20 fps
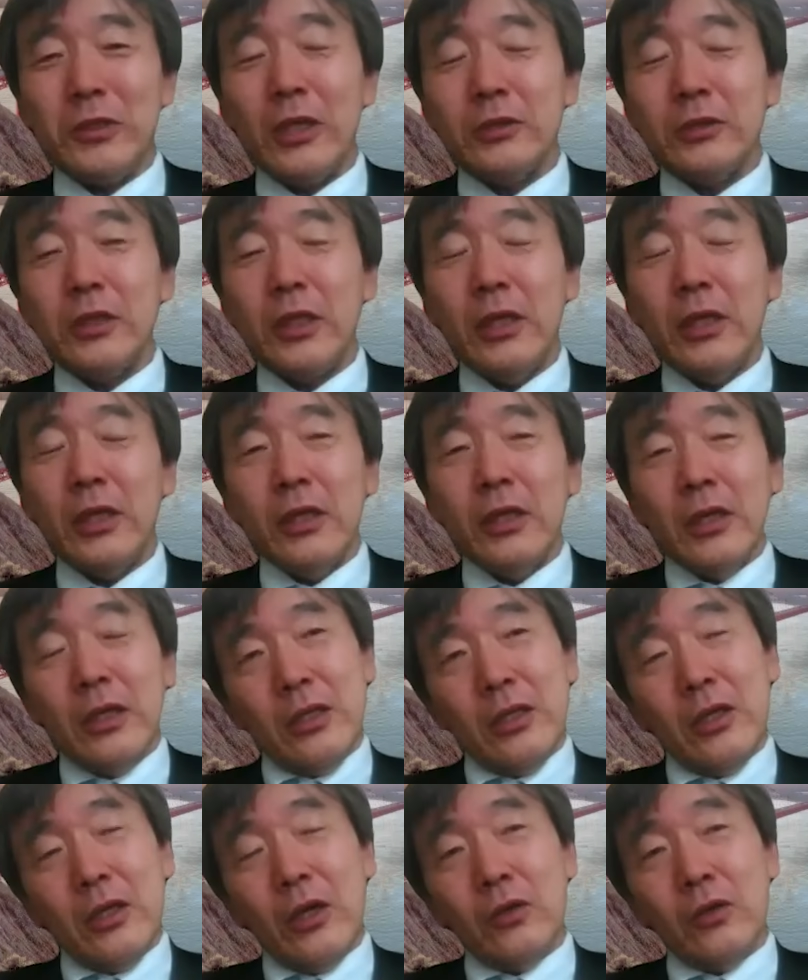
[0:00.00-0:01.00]
いや、で、
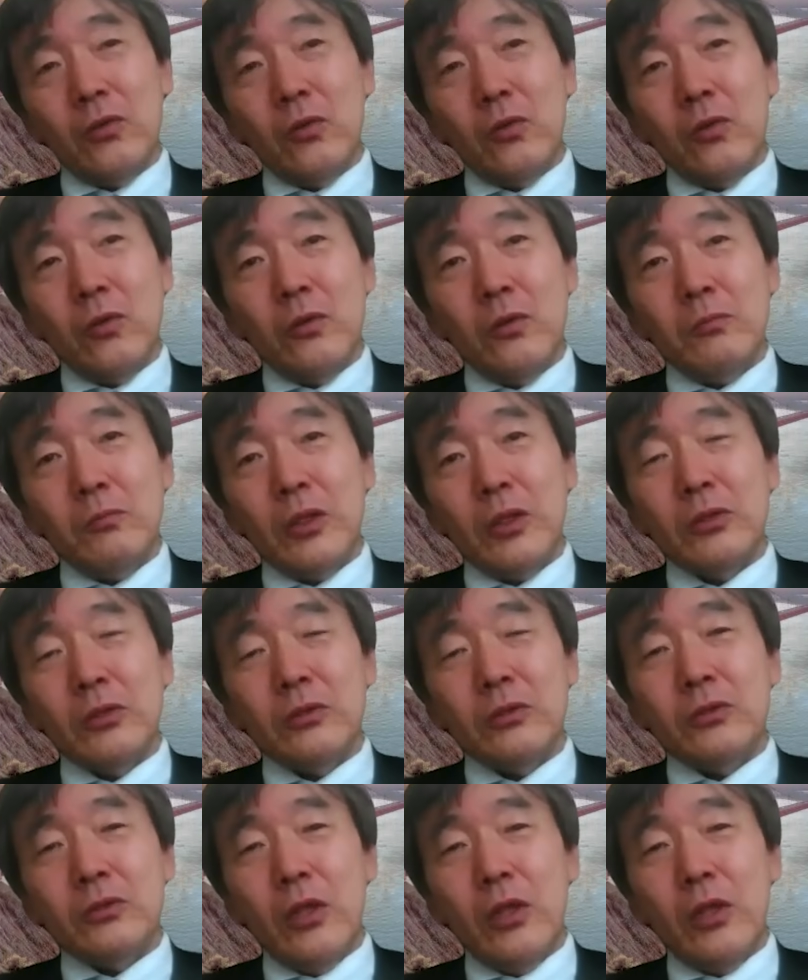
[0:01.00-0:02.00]
まあ、
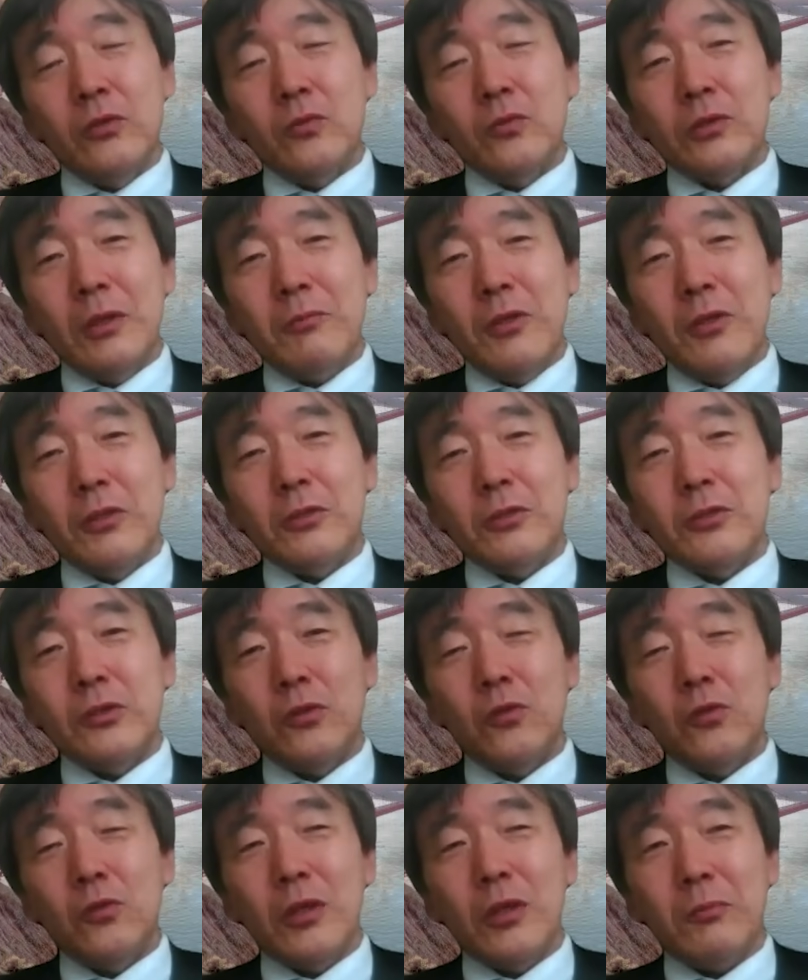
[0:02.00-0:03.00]
念のため言っ
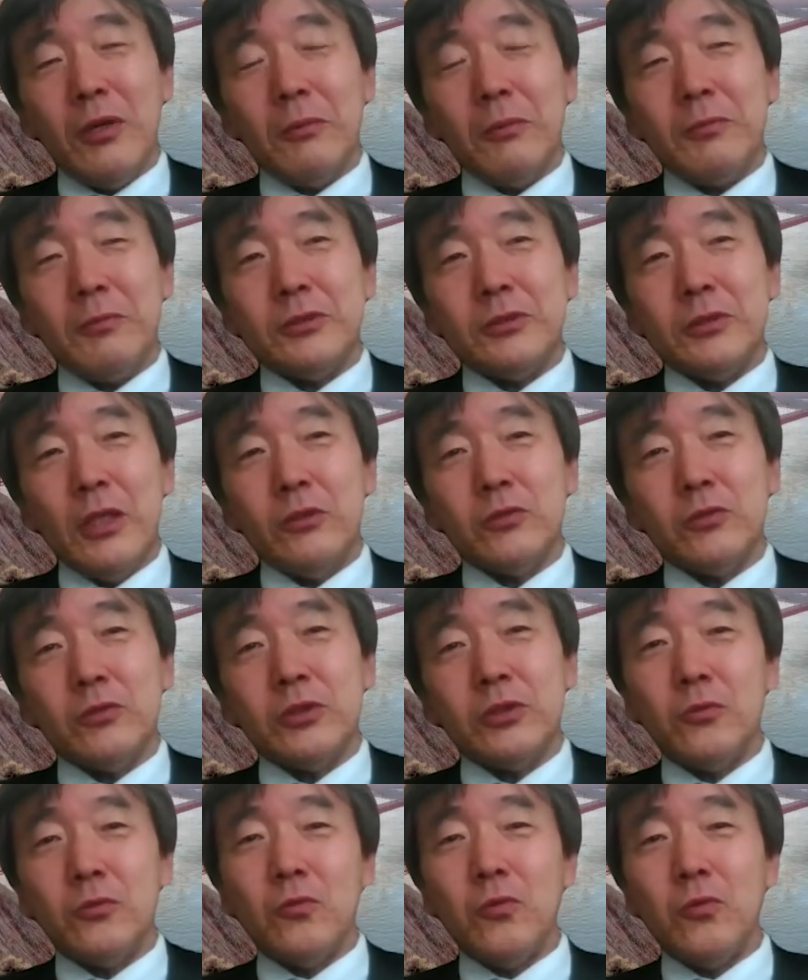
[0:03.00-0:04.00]
ておけば、別に
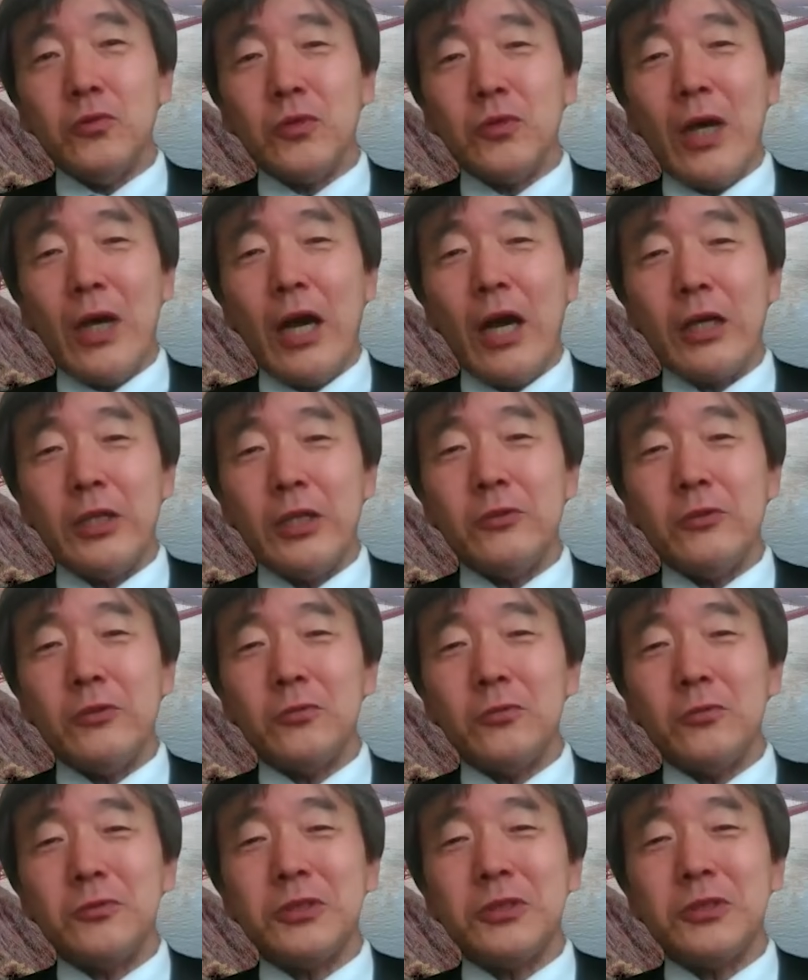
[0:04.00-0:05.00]
基礎工事を上げる
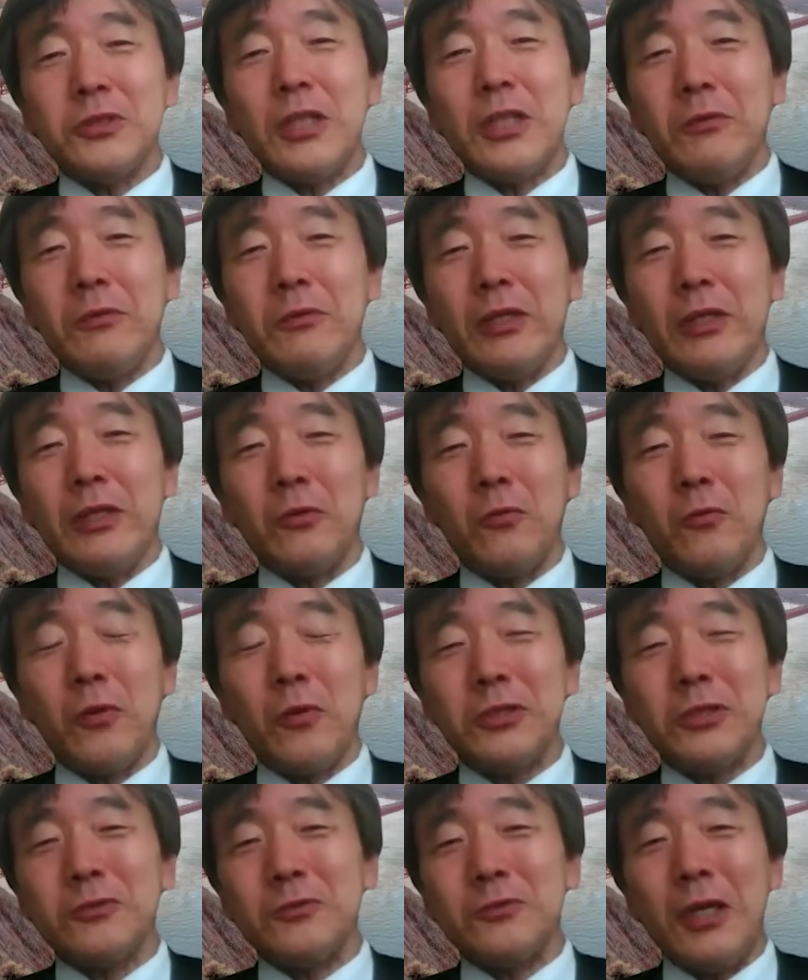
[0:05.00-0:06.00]
こと自体はね、これお
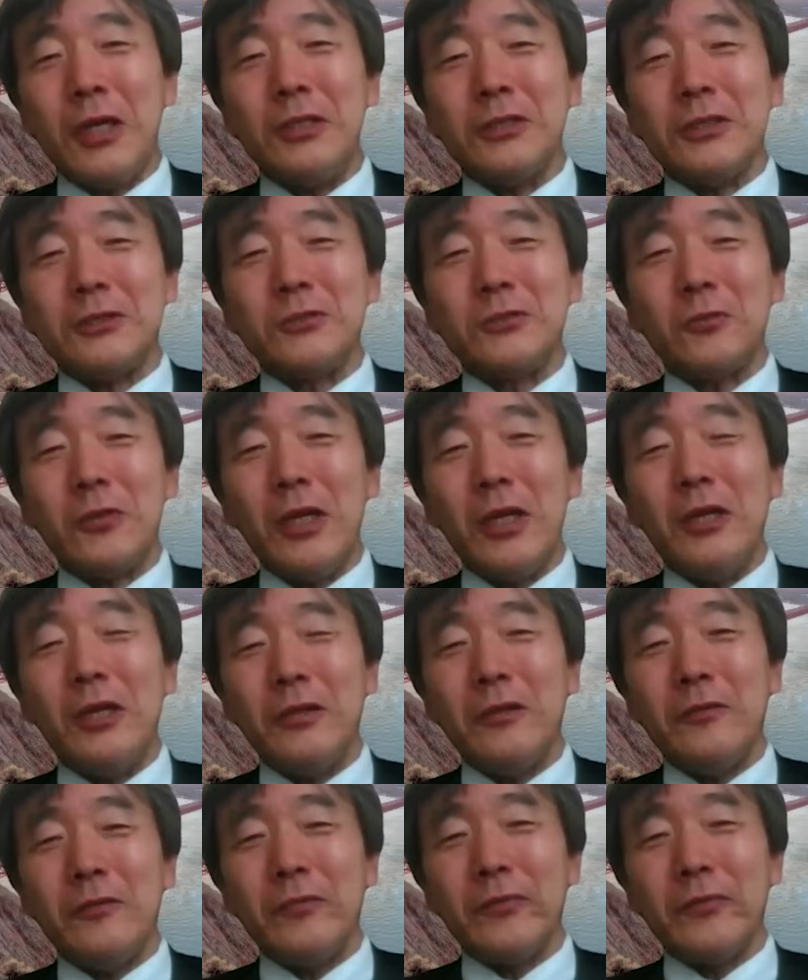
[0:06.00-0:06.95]
かしくないんですよね。